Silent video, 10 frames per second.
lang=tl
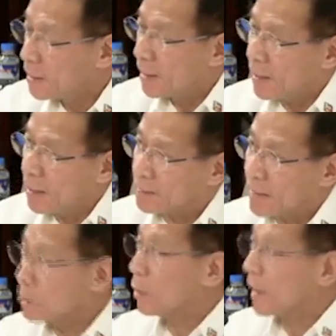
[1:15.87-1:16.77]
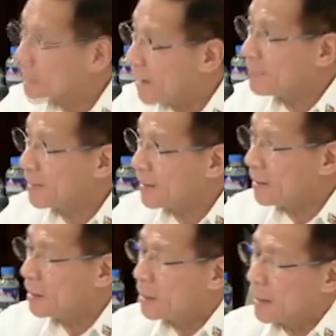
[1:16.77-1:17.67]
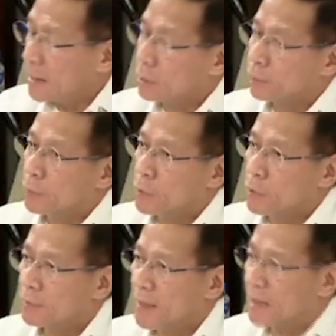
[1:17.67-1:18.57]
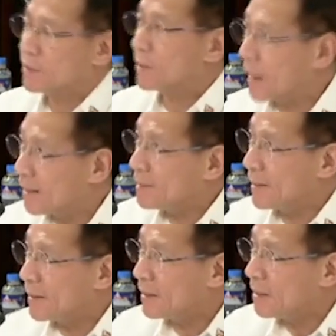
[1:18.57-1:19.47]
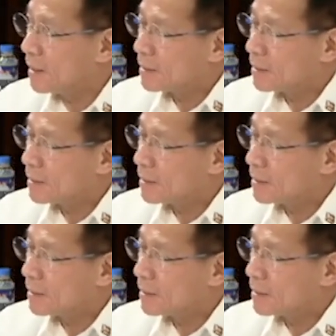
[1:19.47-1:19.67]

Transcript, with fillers: uh, gaano kadami, ano po yung mga detalye,